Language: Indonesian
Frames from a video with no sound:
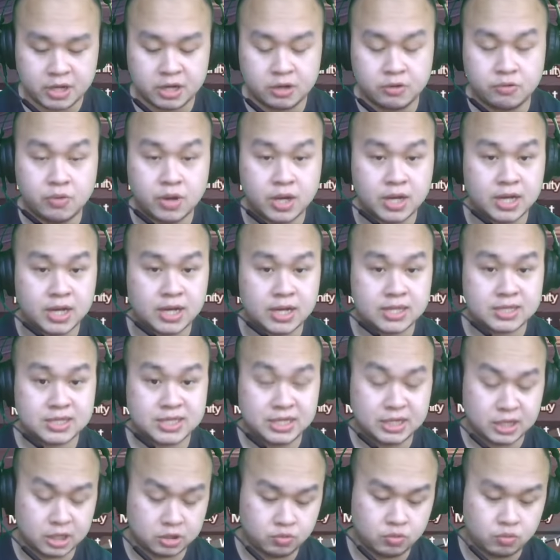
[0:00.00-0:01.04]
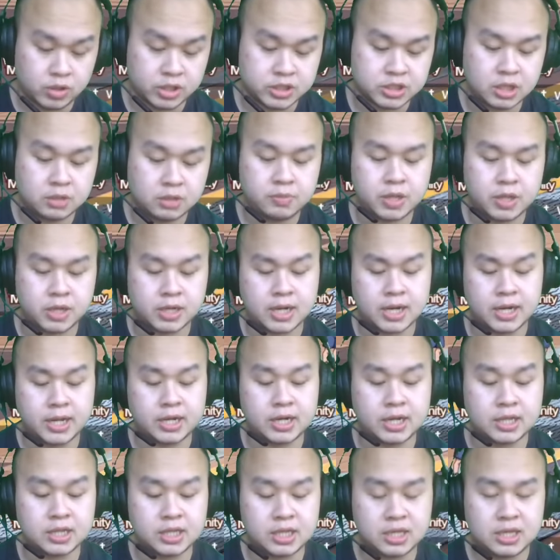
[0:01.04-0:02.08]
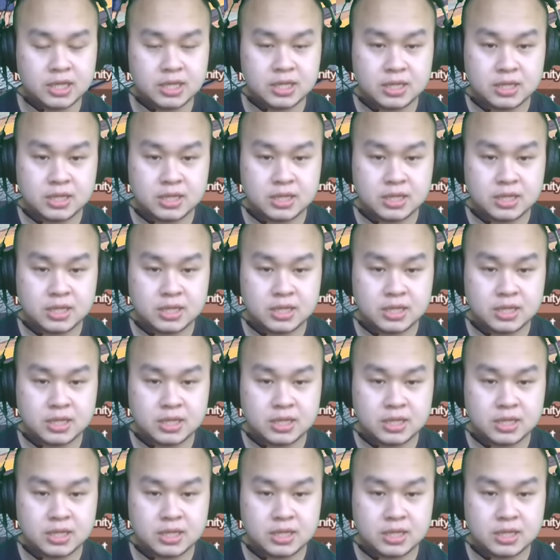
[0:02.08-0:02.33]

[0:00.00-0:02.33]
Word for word: ini gue singkat dulu aja biar kalian nanti